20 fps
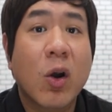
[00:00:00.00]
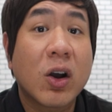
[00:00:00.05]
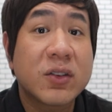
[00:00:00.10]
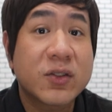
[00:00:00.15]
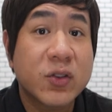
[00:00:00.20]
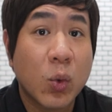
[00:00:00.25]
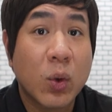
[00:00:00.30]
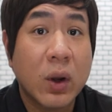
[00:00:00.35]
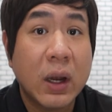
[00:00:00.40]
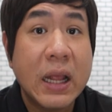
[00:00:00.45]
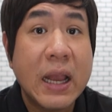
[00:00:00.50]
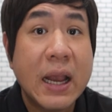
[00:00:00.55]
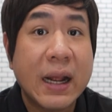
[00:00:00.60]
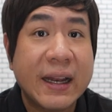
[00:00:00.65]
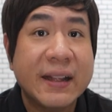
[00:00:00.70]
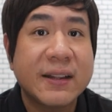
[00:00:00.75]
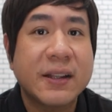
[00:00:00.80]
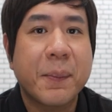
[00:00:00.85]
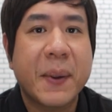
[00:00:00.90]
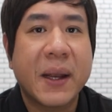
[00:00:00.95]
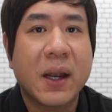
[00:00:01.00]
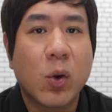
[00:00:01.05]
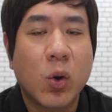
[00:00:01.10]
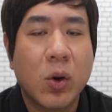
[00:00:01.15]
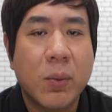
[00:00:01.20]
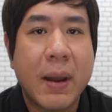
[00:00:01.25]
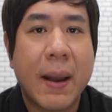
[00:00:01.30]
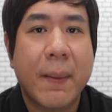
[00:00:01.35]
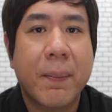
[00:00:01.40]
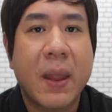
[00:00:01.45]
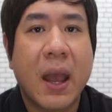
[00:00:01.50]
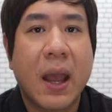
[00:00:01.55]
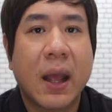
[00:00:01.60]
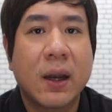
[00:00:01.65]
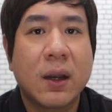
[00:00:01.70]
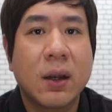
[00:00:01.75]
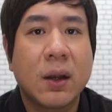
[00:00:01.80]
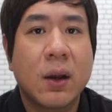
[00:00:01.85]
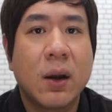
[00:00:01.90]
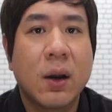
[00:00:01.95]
ก็จงเลือกที่จะเป็นคนแบบนั้น